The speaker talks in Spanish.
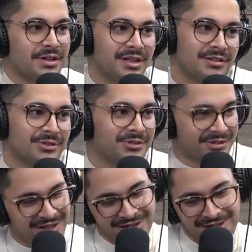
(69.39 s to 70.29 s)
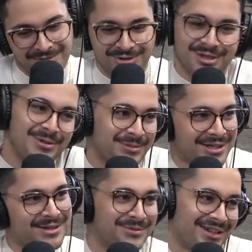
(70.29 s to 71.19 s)
pues nosotros salíamos y
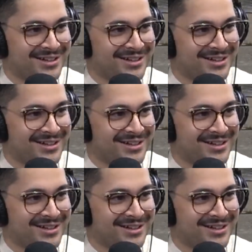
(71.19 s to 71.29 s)
bebíamos y